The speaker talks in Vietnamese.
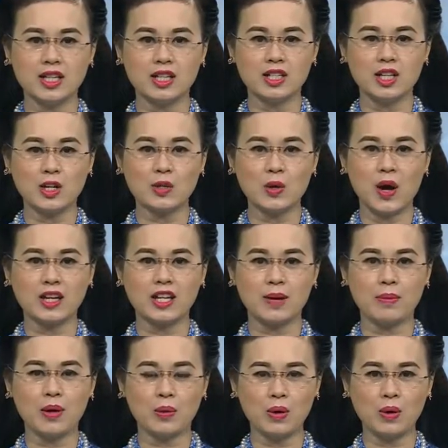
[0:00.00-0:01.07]
trưởng đoàn đại
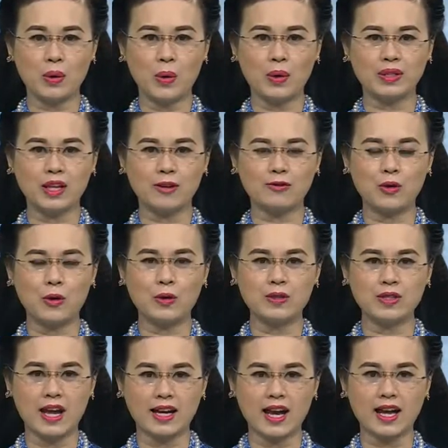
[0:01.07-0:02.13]
biểu Quốc hội thành phố
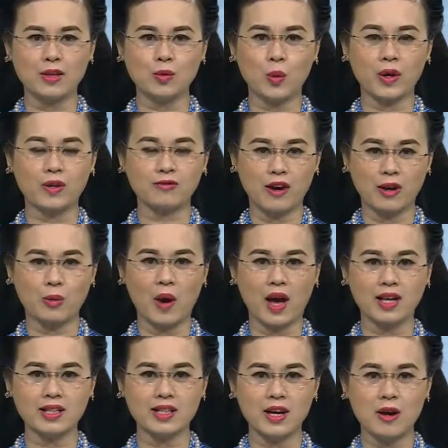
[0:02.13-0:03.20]
Đà Nẵng Nguyễn Văn Quảng